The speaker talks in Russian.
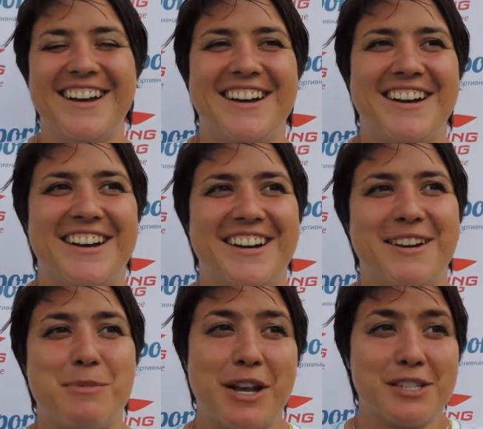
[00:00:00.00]

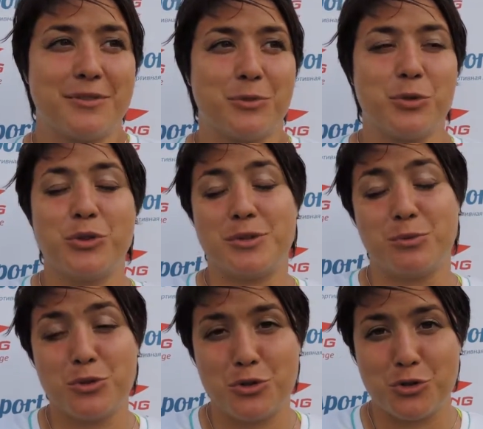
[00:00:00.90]
А, американский футбол у нас
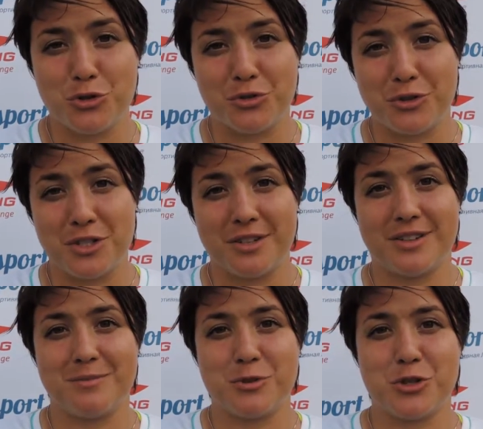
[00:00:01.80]
будет еще
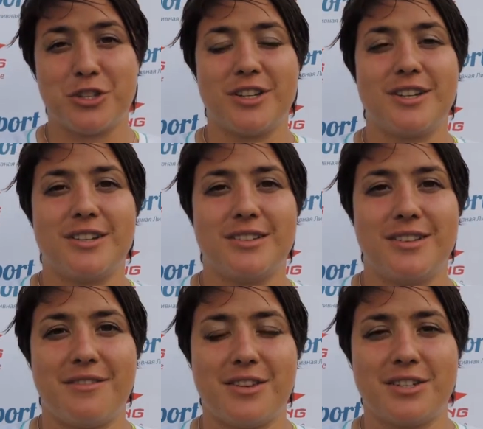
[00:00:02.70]
сегодня. Можно,
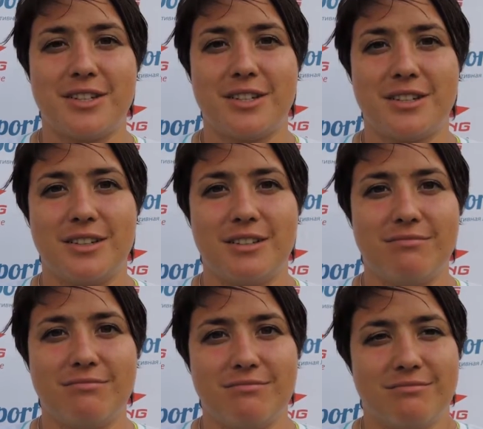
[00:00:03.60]
наверное,
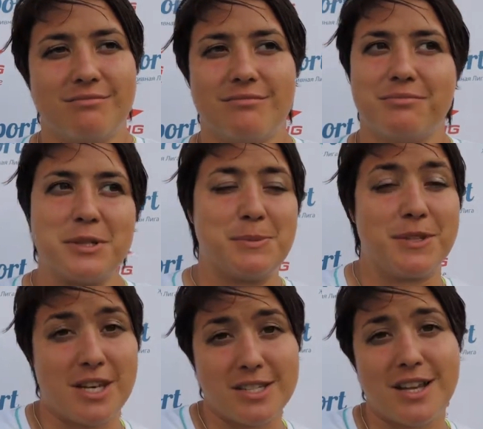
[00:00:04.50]

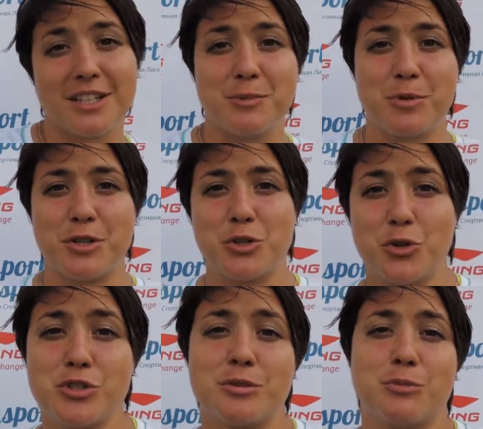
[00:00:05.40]
посмотреть, как это
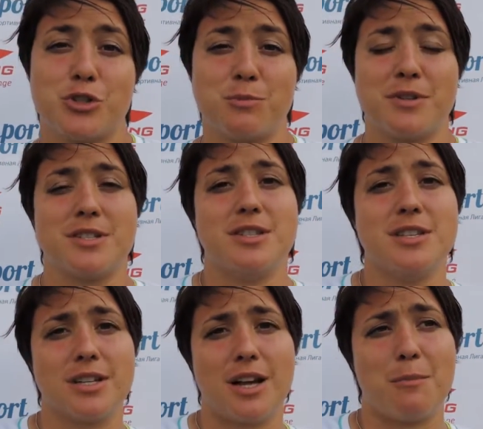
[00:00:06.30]
происходит. Можно
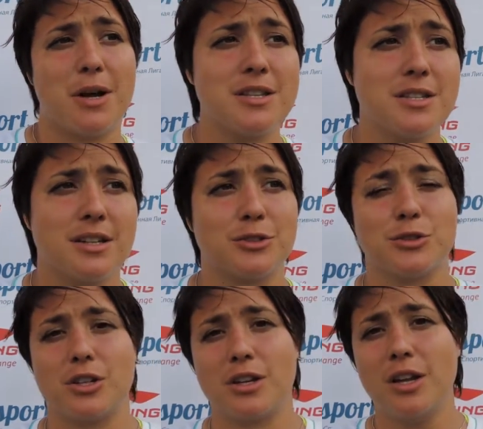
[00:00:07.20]
присоединиться к команде,
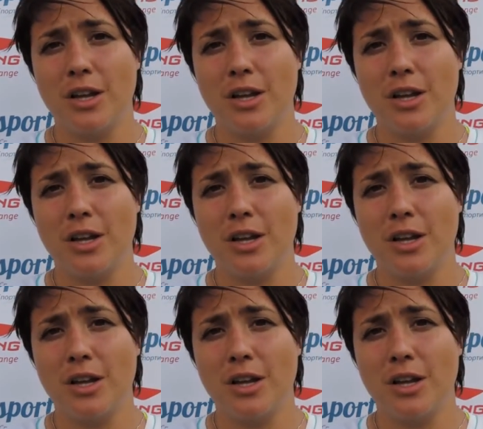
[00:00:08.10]
которая